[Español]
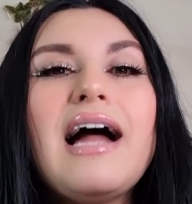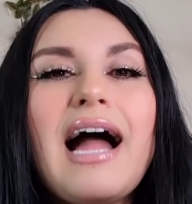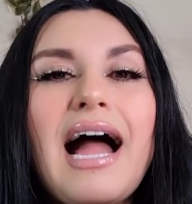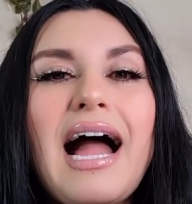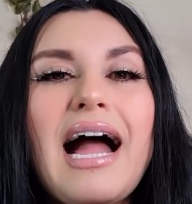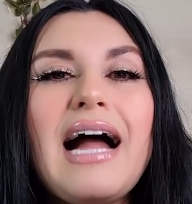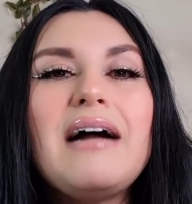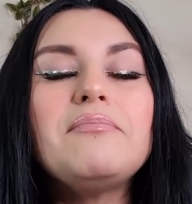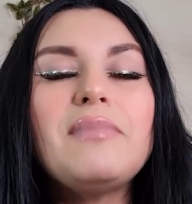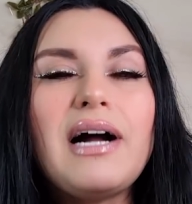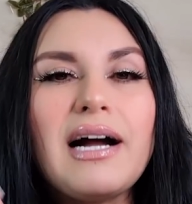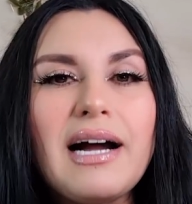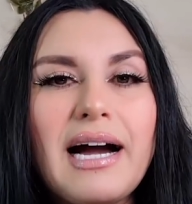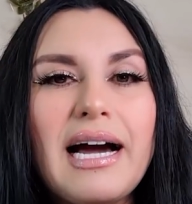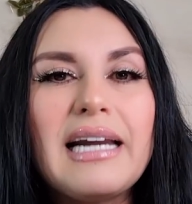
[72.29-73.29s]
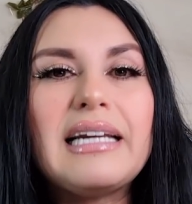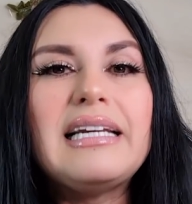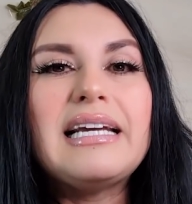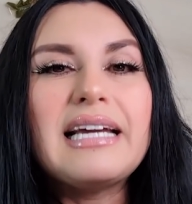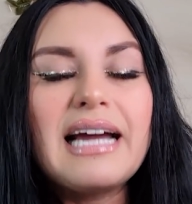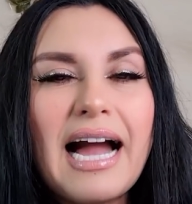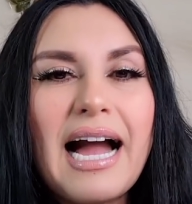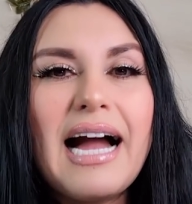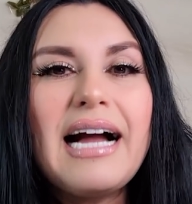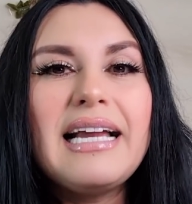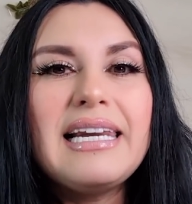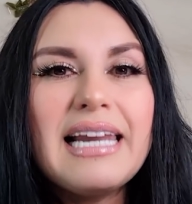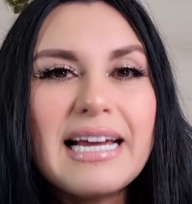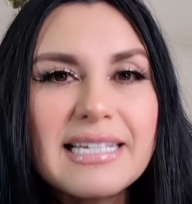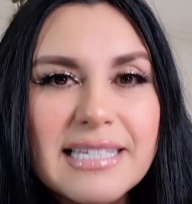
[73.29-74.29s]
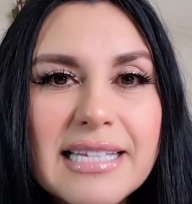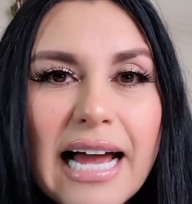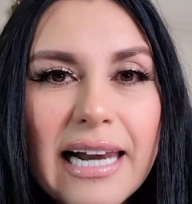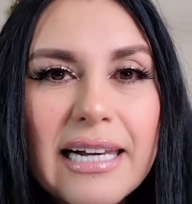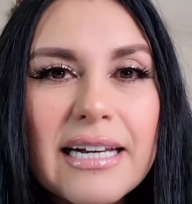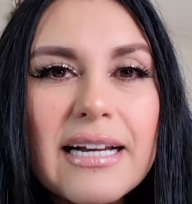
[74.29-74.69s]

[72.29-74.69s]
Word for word: a bajarle a la sal.